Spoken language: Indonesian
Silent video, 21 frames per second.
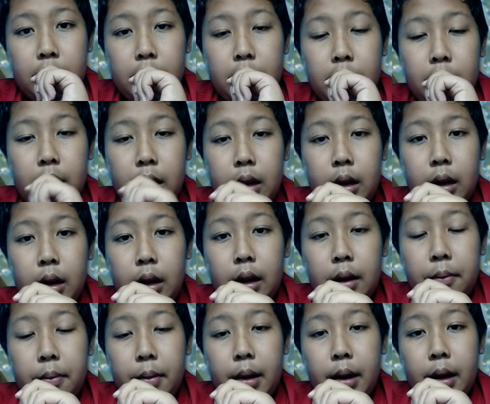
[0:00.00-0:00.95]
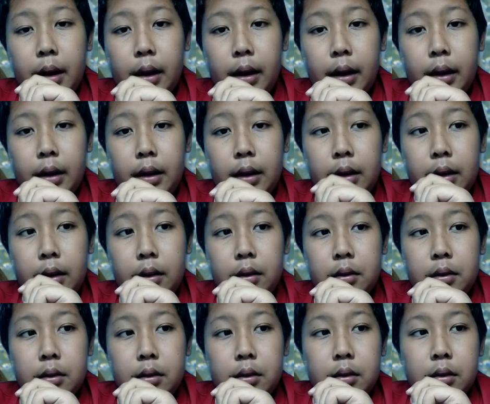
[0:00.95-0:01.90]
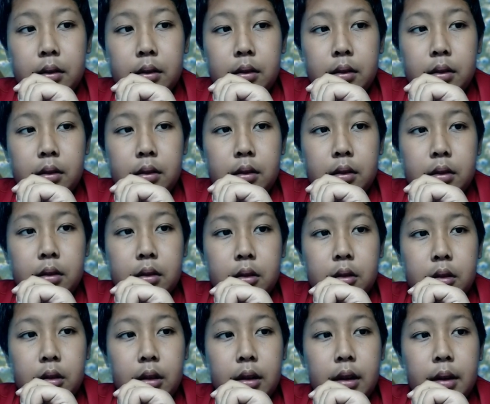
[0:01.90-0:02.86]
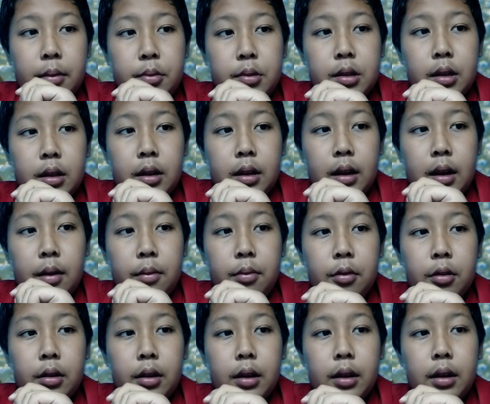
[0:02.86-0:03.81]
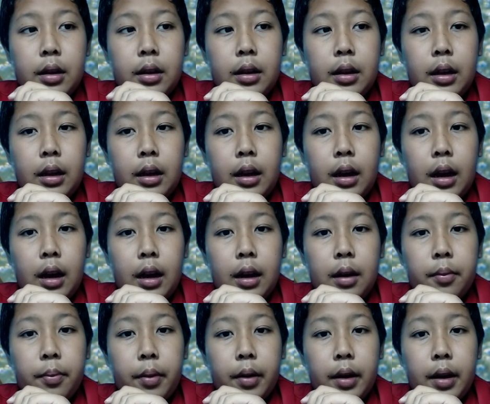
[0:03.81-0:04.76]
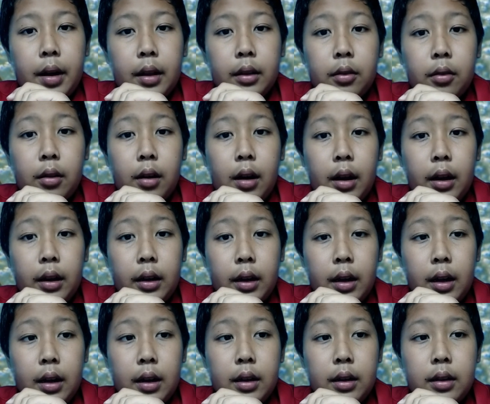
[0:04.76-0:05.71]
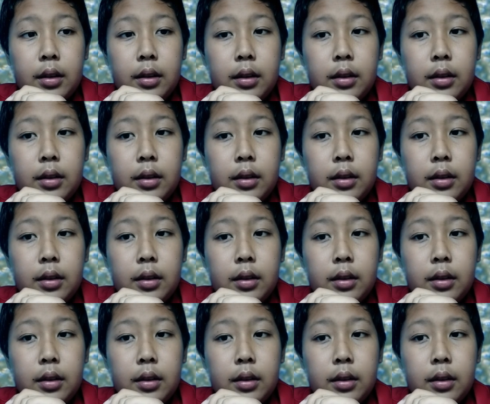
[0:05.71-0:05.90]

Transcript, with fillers: jadi ikan payara ini tidak bisa digabung dengan ikan predator lainnya